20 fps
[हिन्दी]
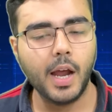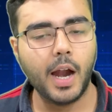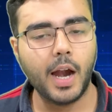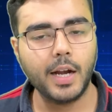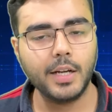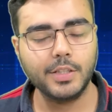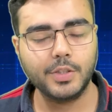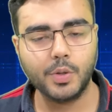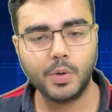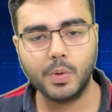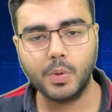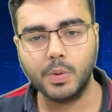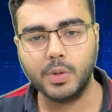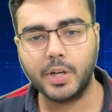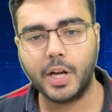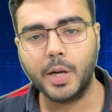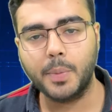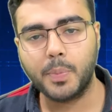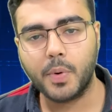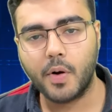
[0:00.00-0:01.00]
एंड जो
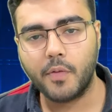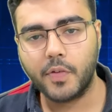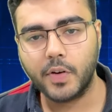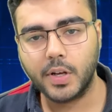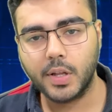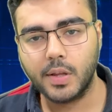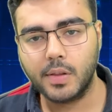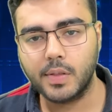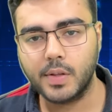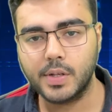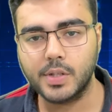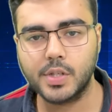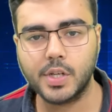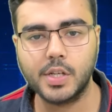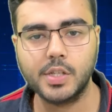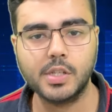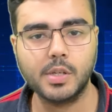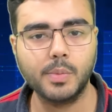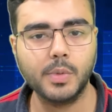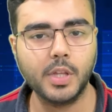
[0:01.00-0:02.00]
नेट प्रॉफिट के अंदर
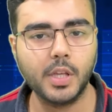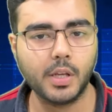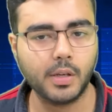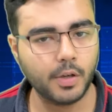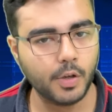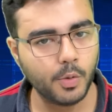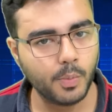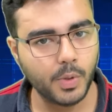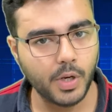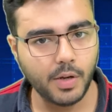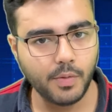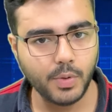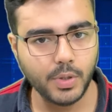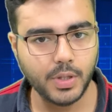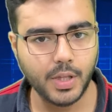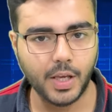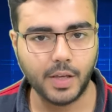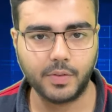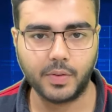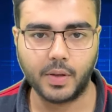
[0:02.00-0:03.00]
चेंज हमें देखने को मिला वो
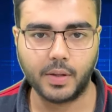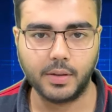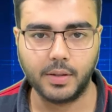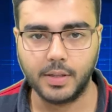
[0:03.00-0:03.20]
देख सकते